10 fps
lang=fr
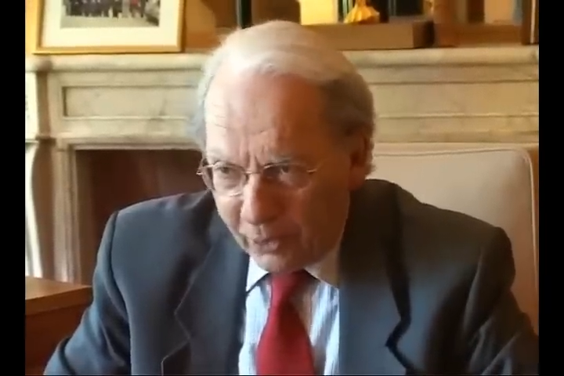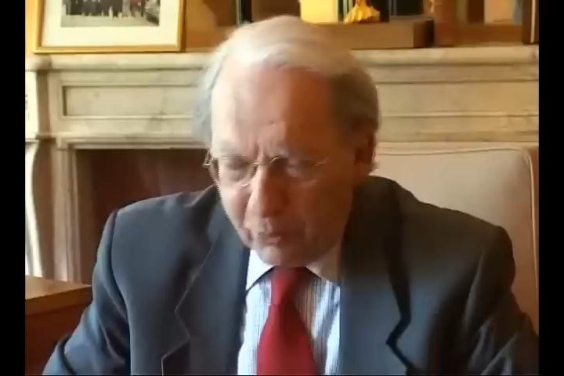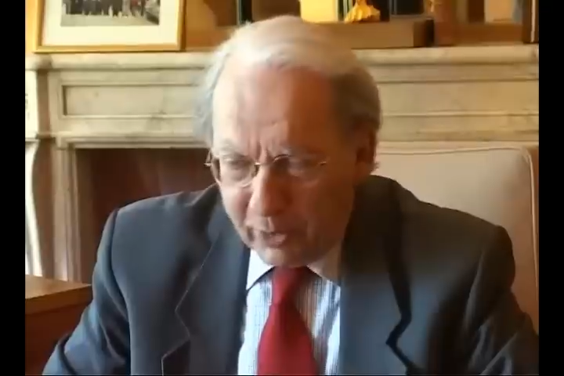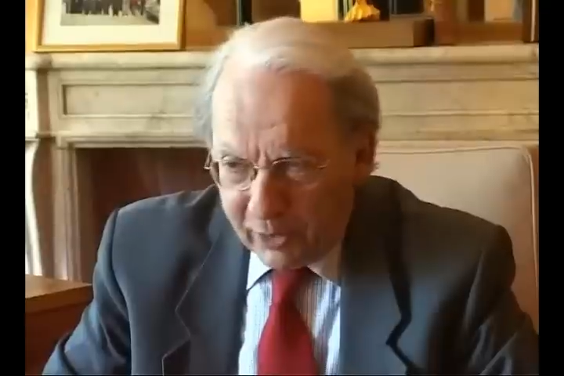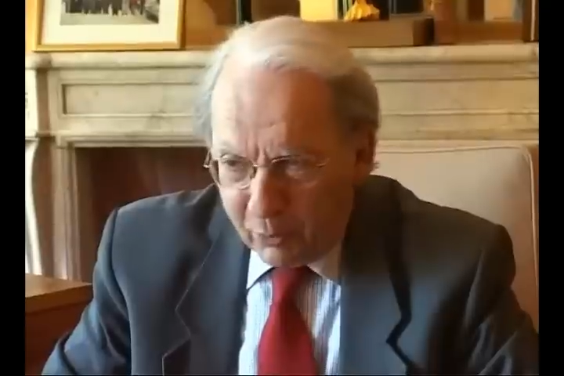
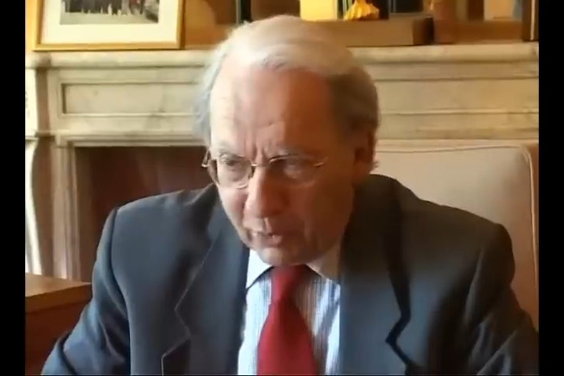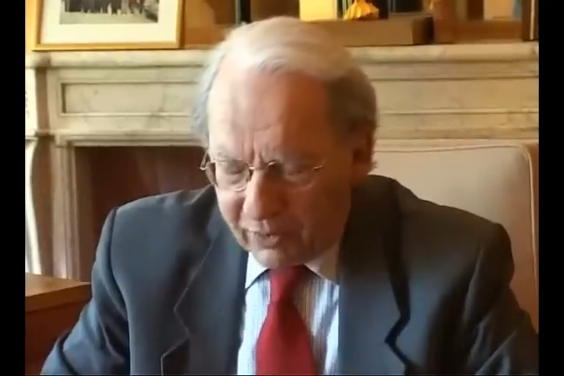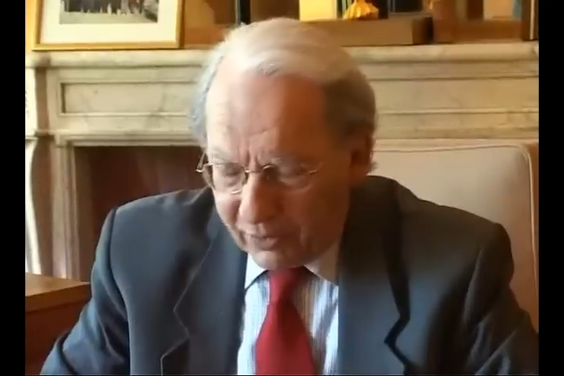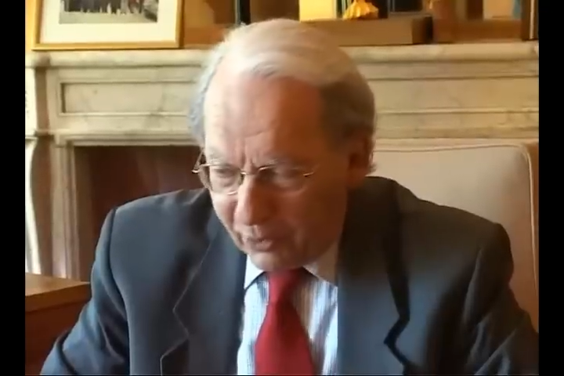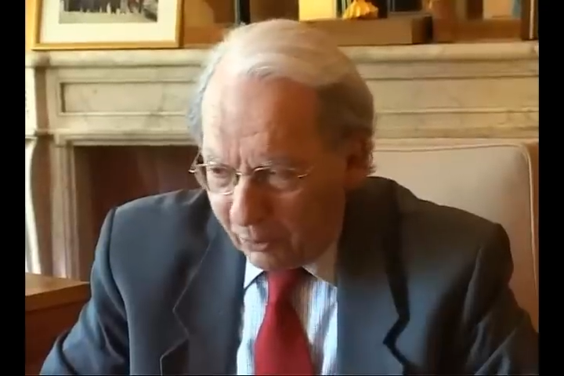comme a dit le
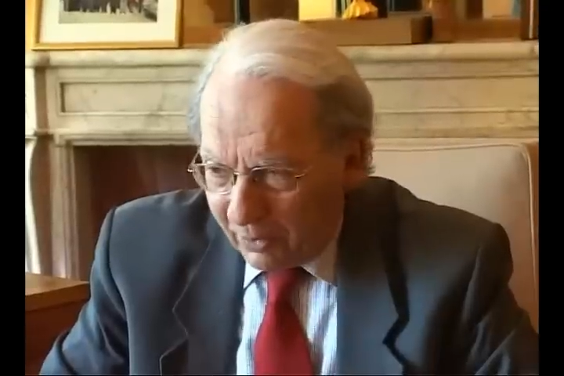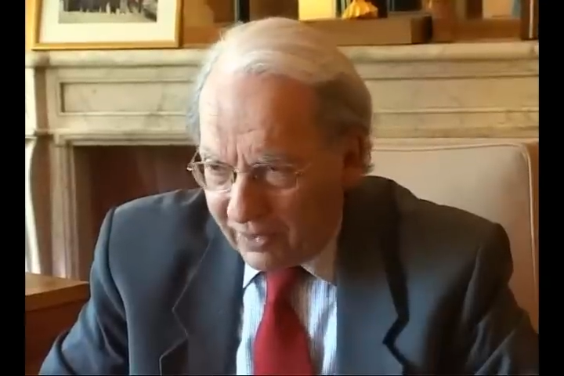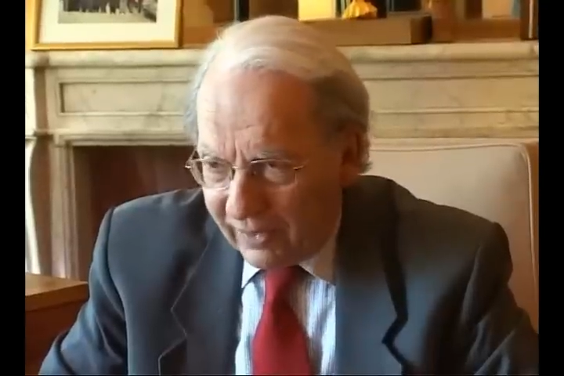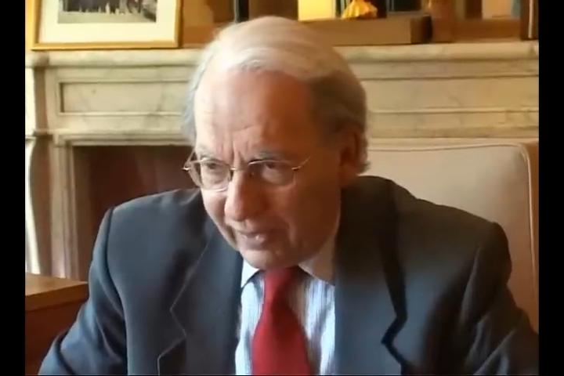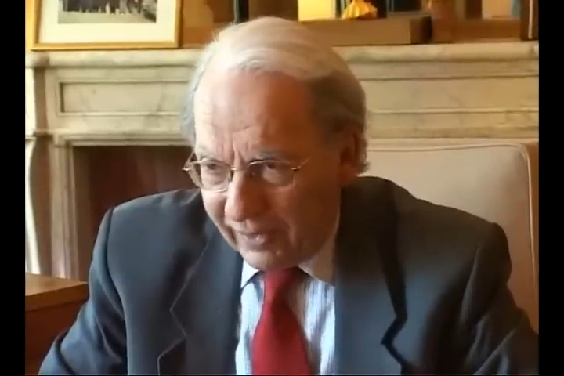président
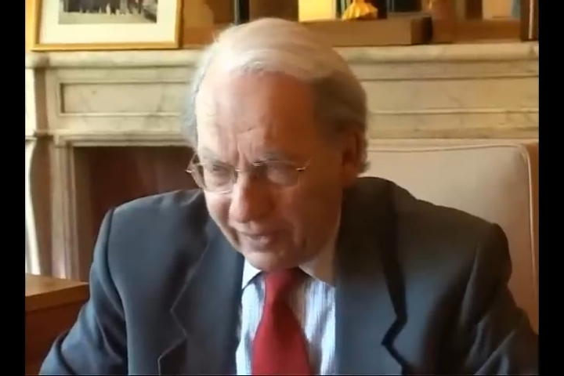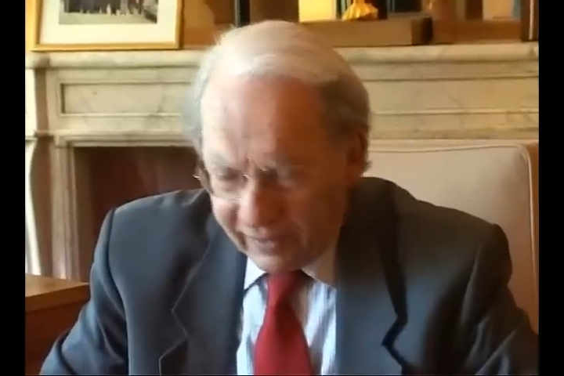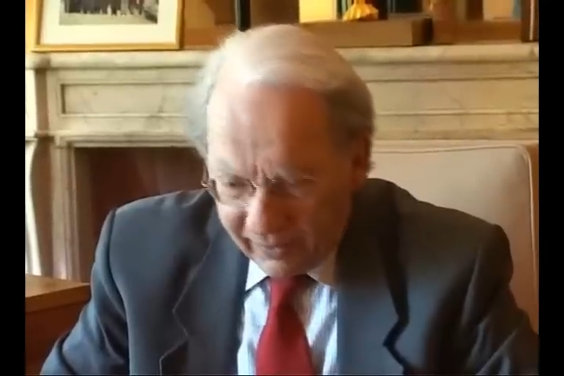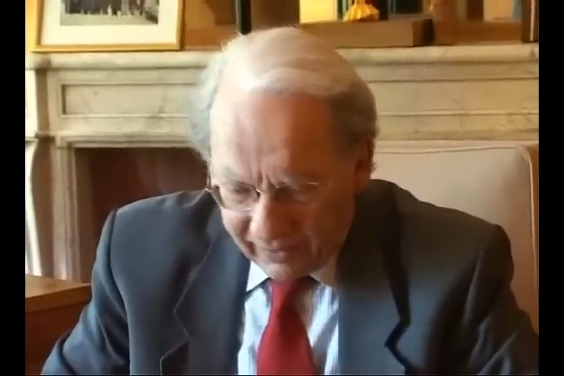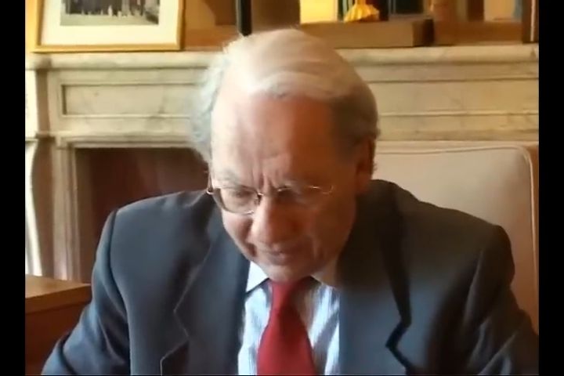brésilien,
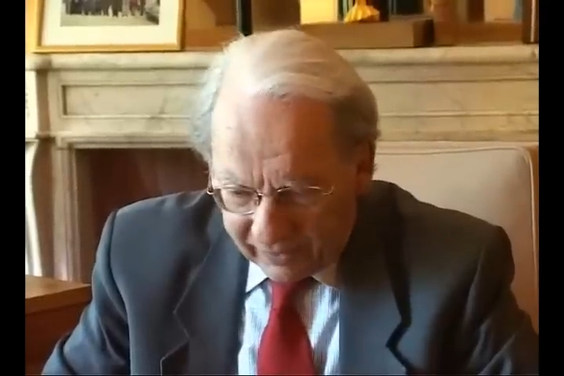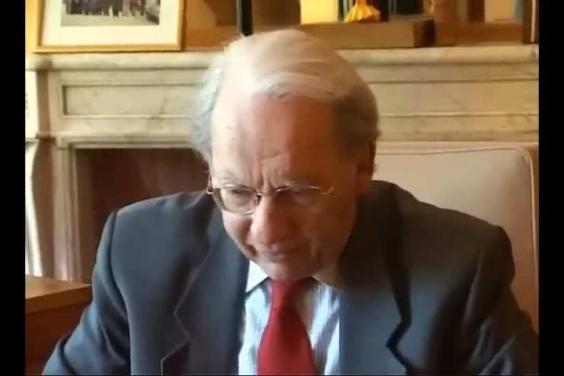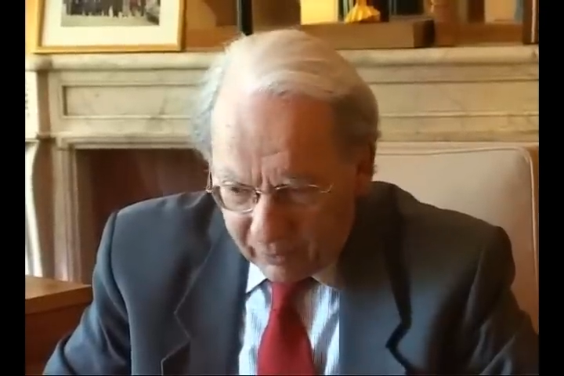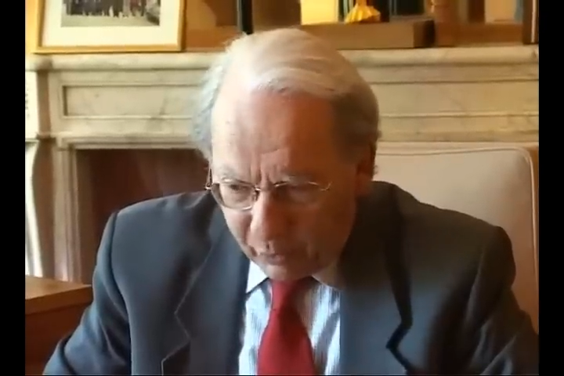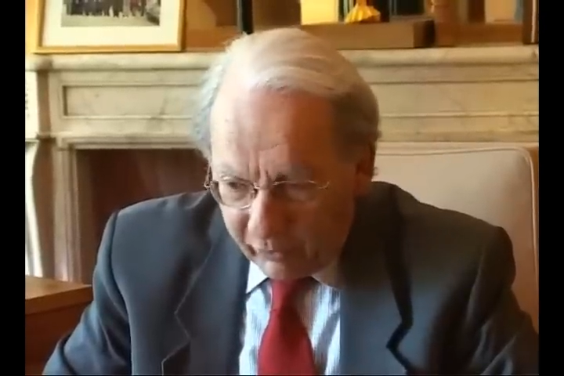qui
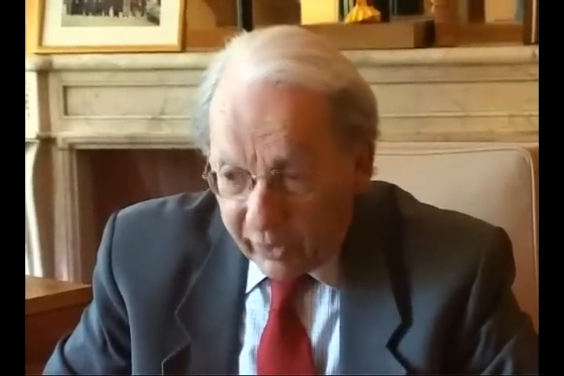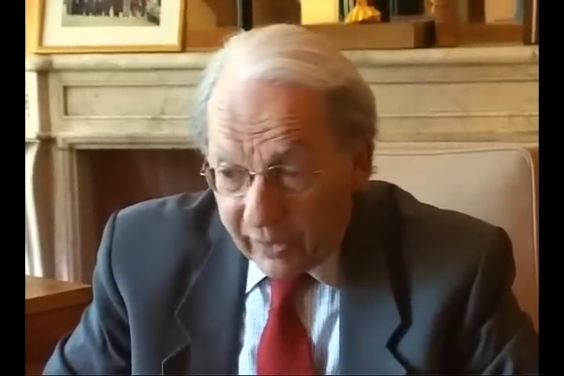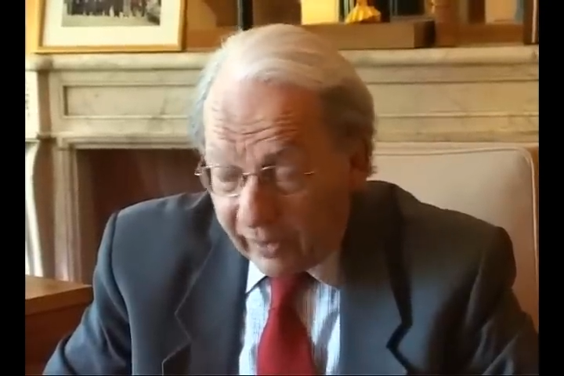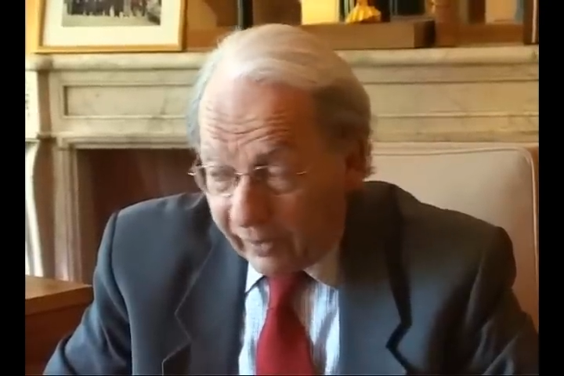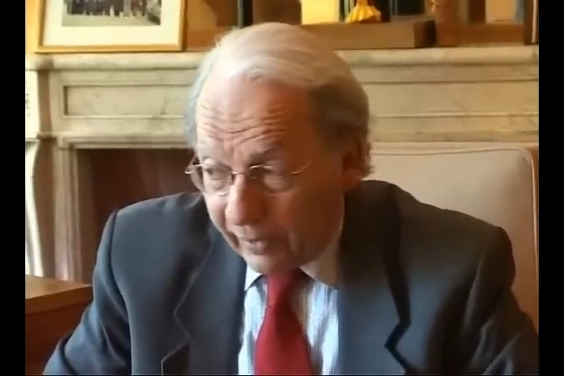avaient
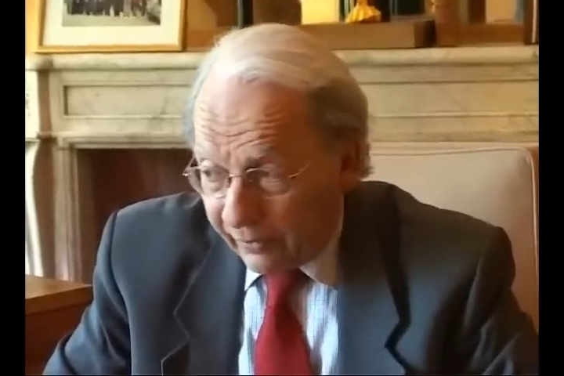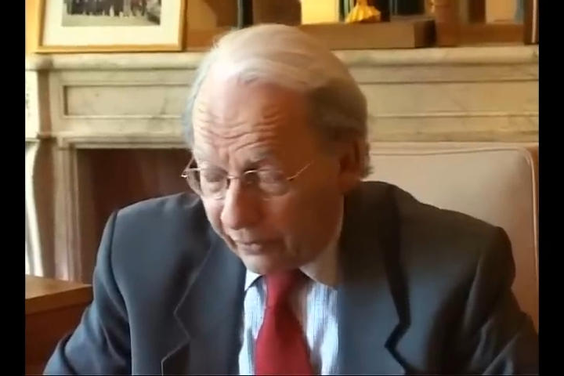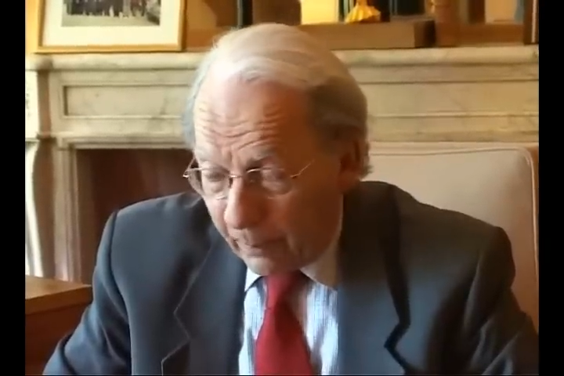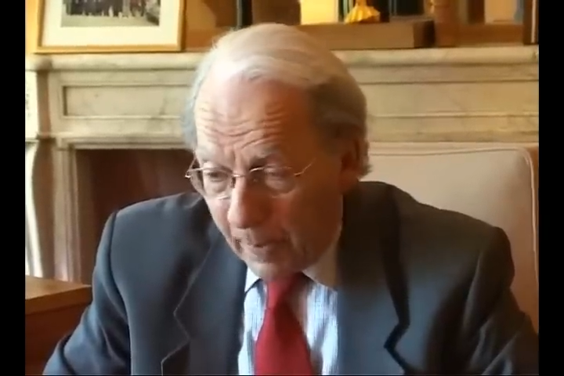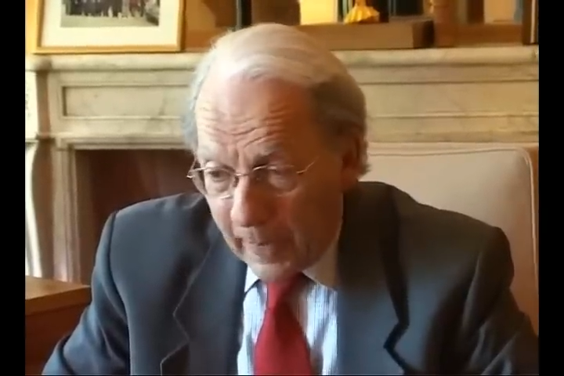provoqué la crise.